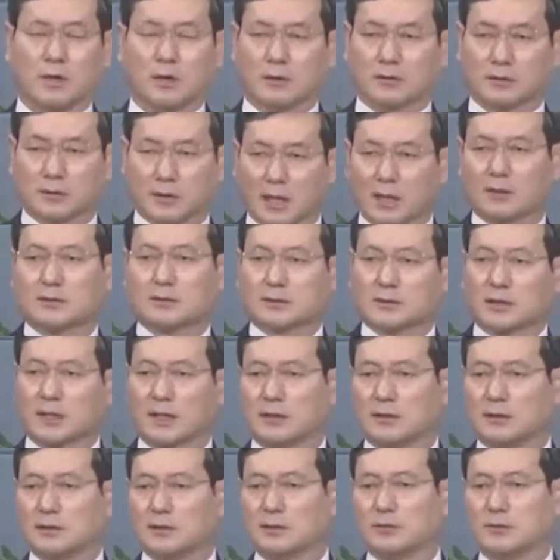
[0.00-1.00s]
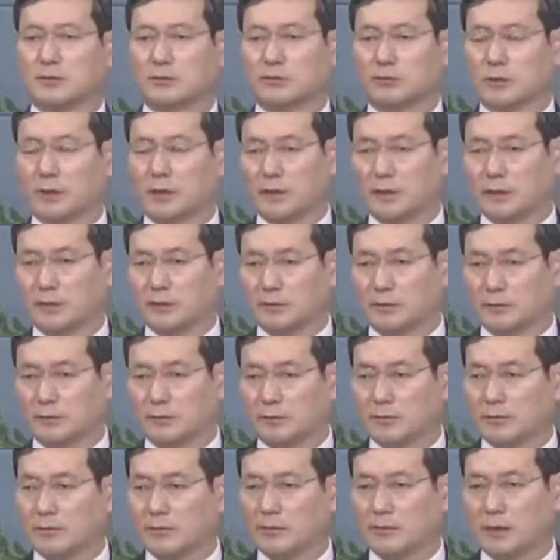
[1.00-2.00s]
탁 자르는 순간에요.
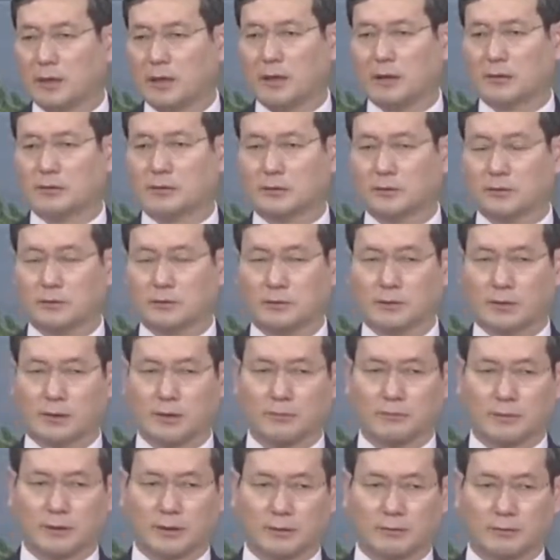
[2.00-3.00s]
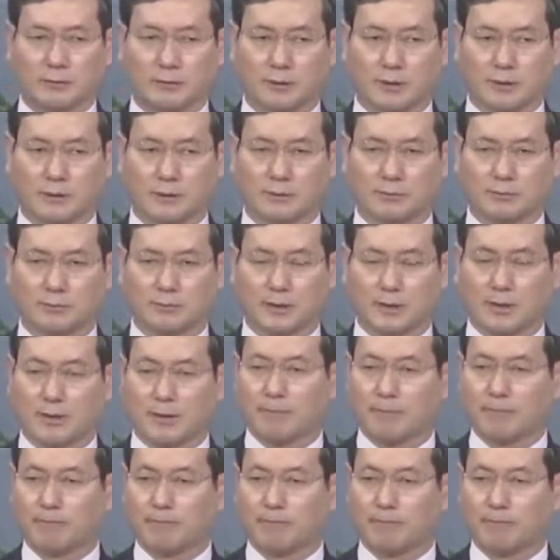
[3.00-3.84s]
아 저는 깜짝 놀랐습니다.